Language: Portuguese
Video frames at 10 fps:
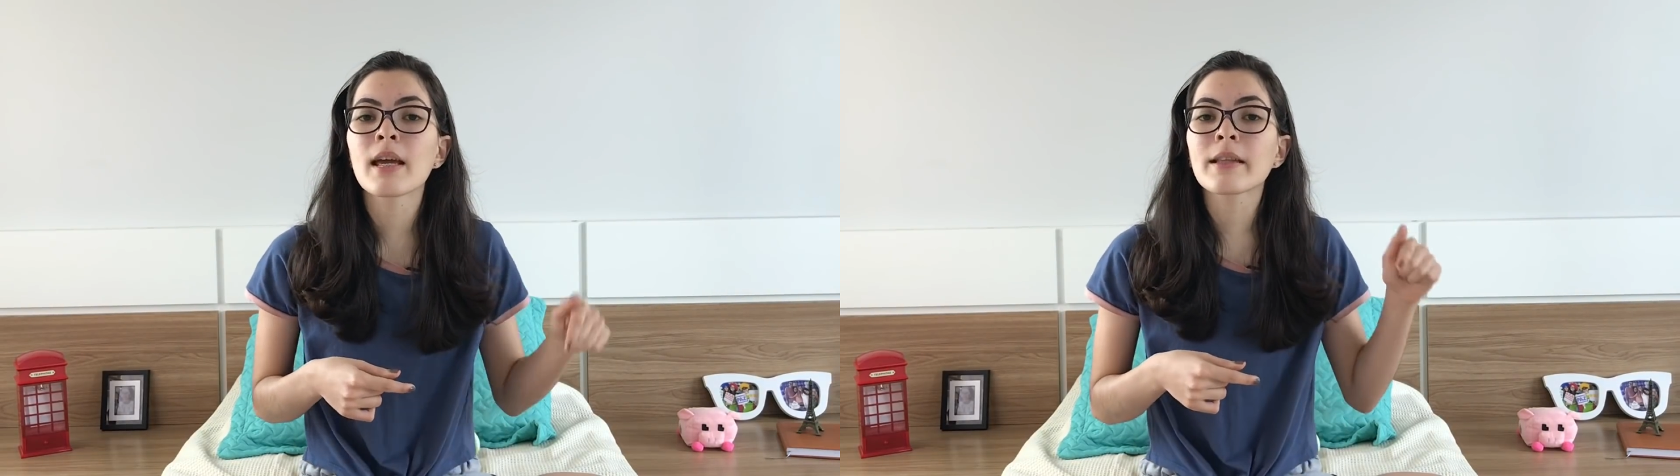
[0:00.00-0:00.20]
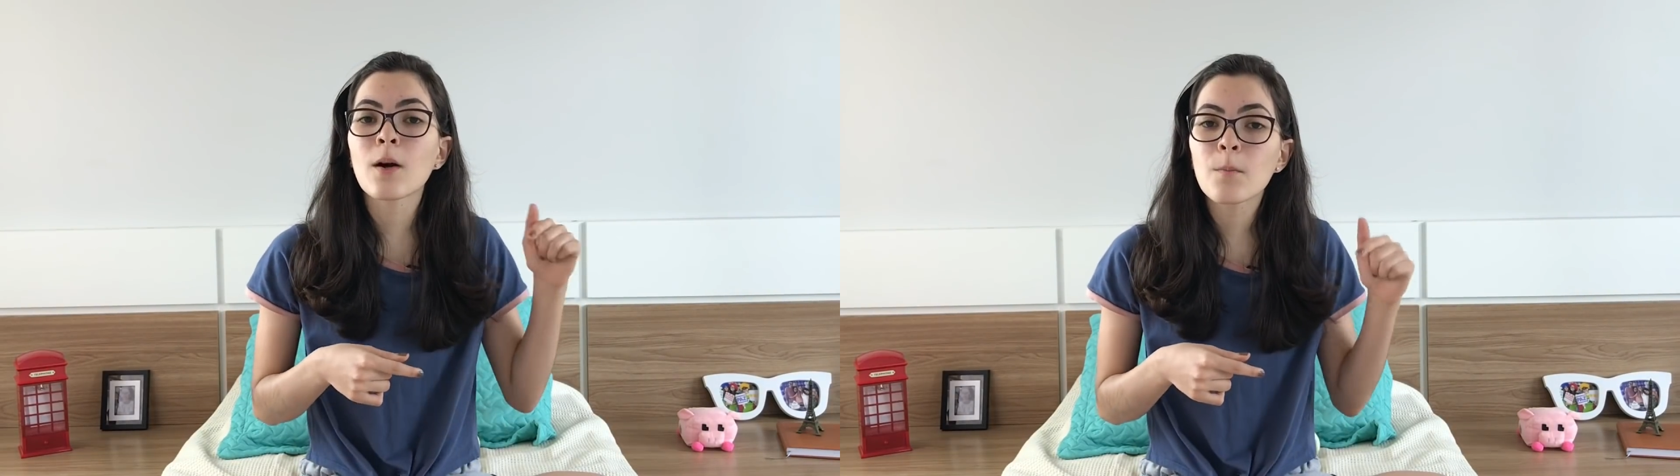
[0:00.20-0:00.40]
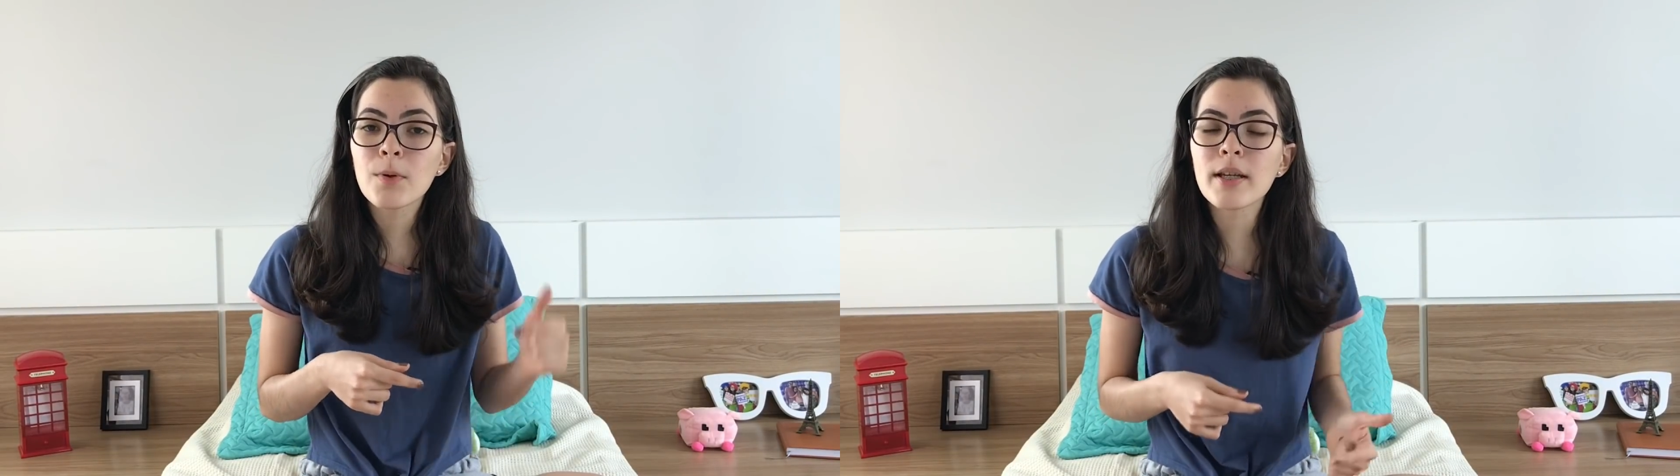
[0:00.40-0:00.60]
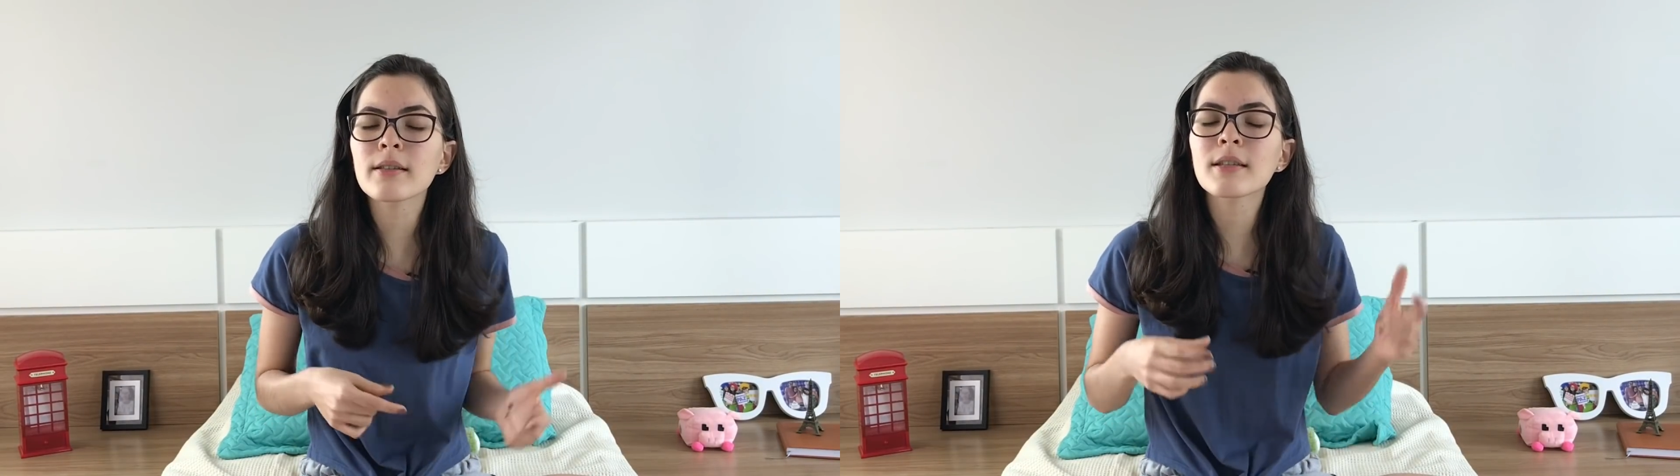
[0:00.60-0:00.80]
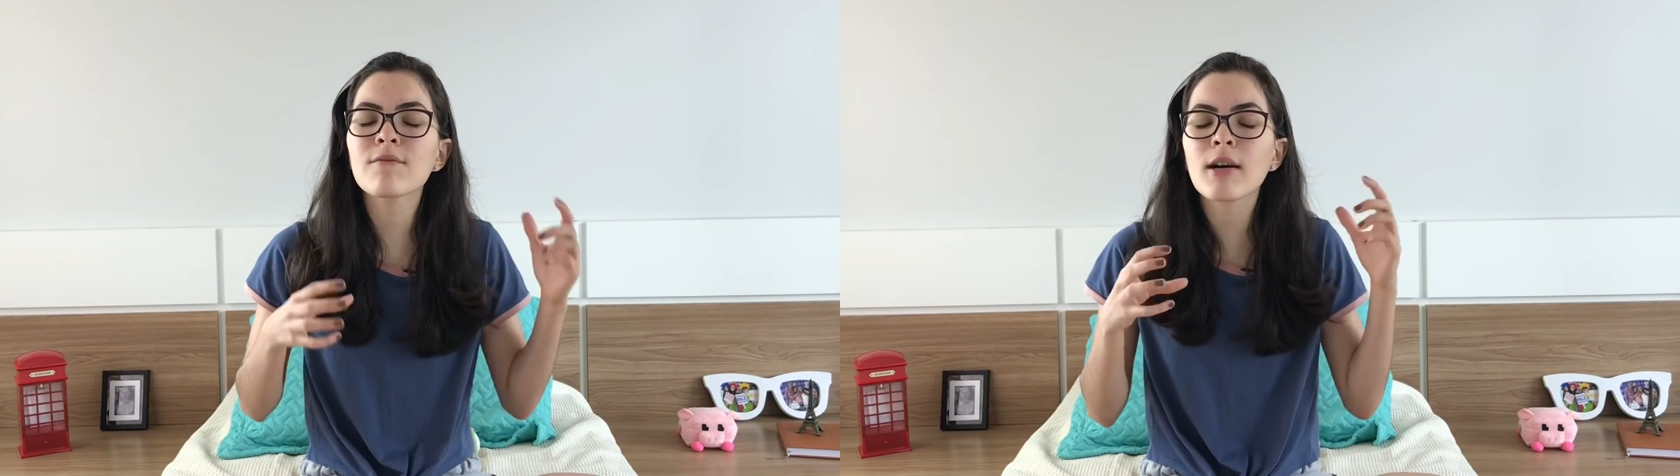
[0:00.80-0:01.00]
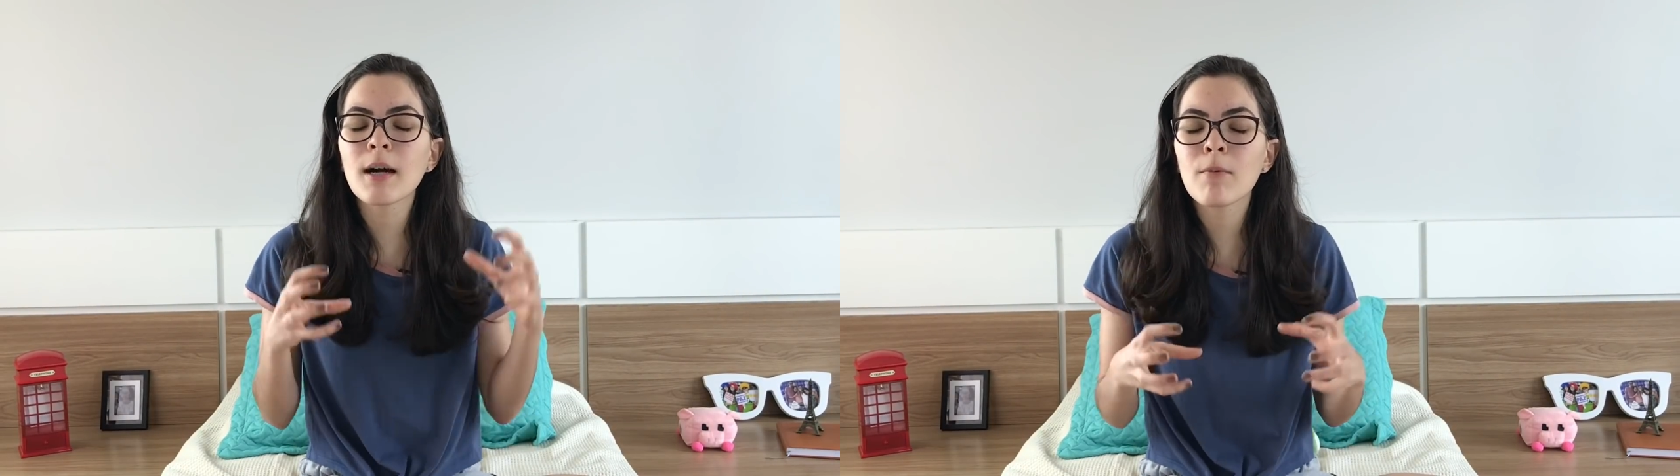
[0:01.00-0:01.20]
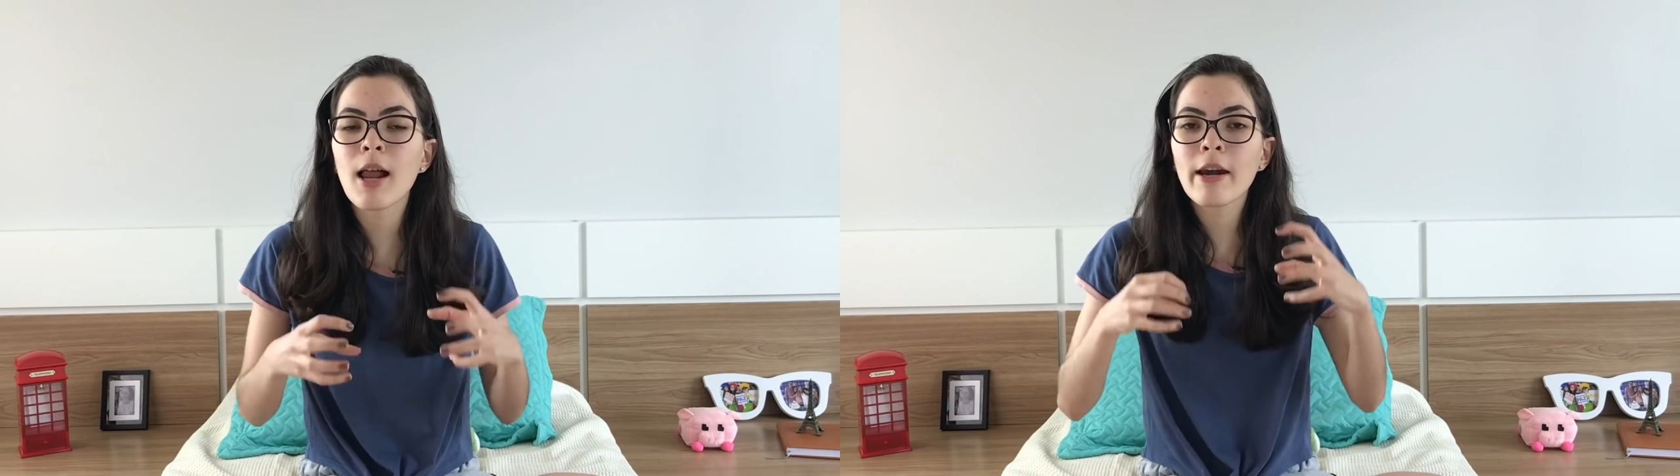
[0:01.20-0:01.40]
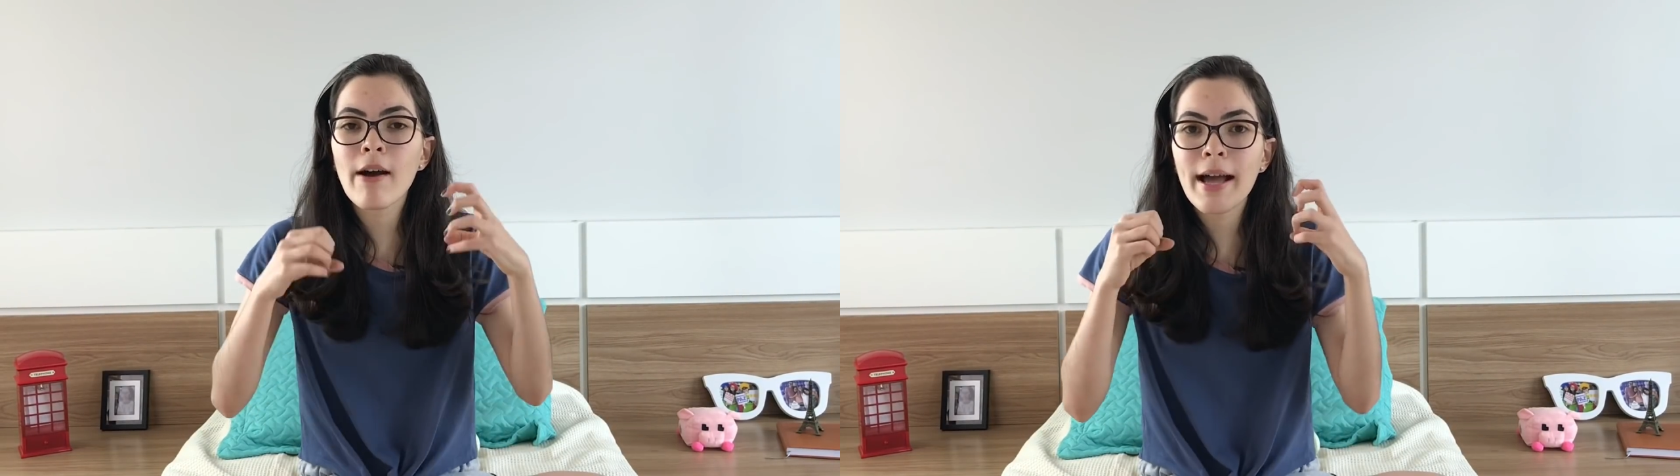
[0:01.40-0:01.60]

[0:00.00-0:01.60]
Então, por isso que vocabulário